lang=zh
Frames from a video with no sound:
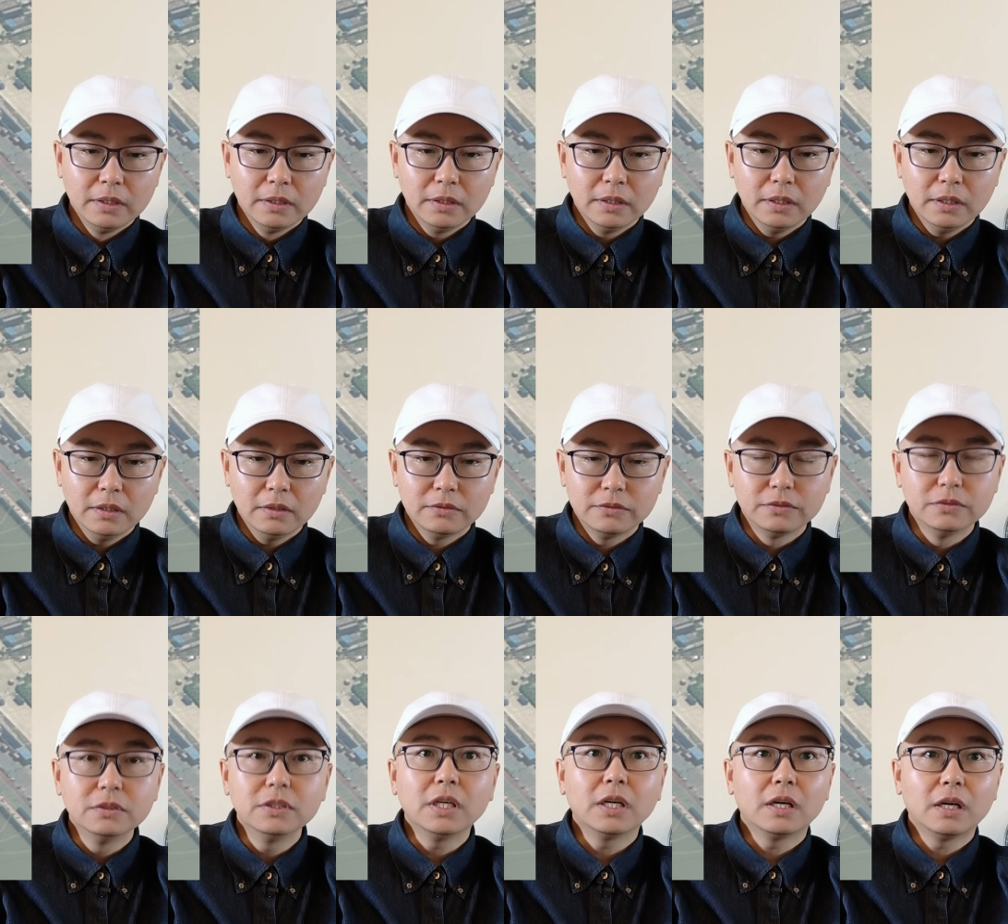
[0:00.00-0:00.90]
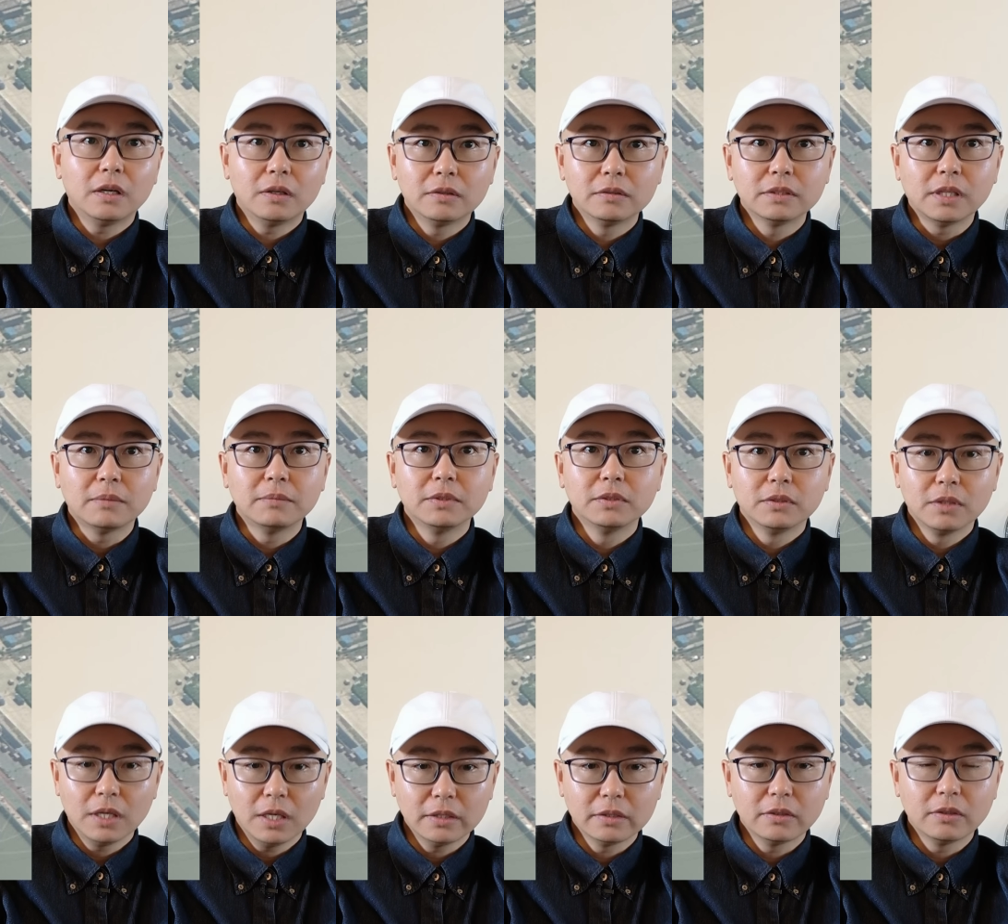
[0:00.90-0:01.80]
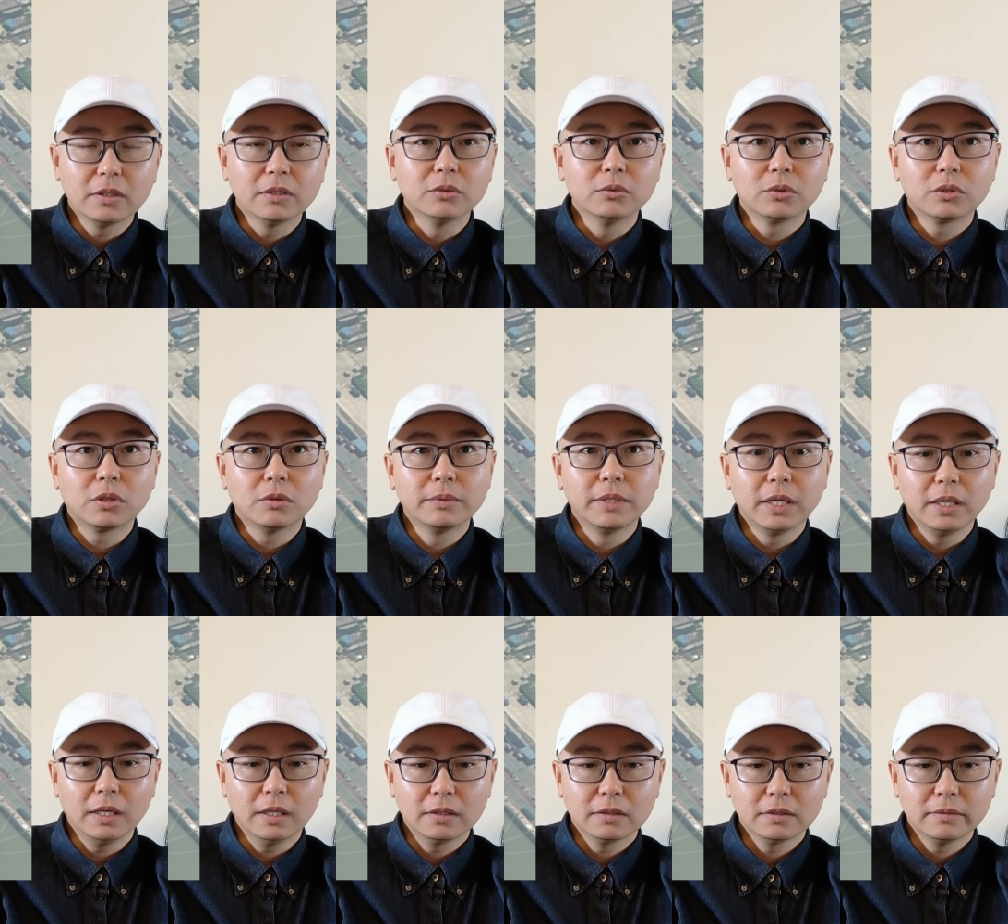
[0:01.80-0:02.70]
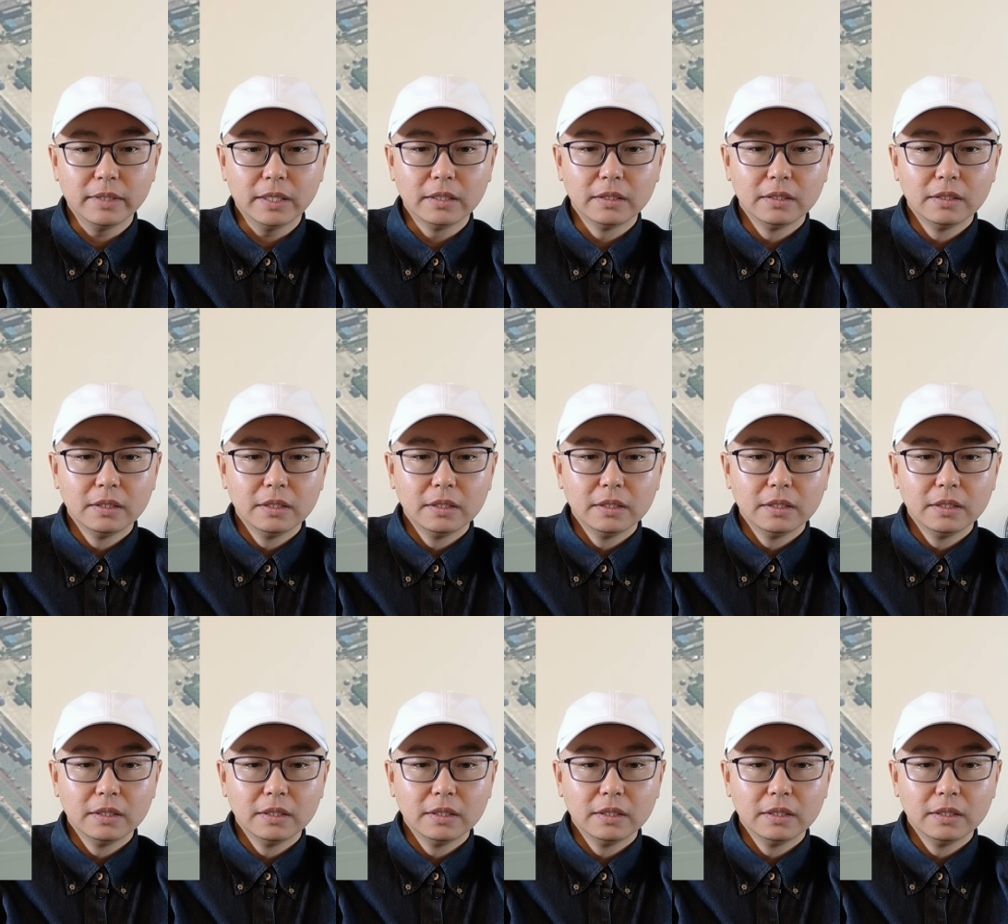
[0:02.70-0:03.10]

啊！福建号咱们都看到很多照片了，对吧？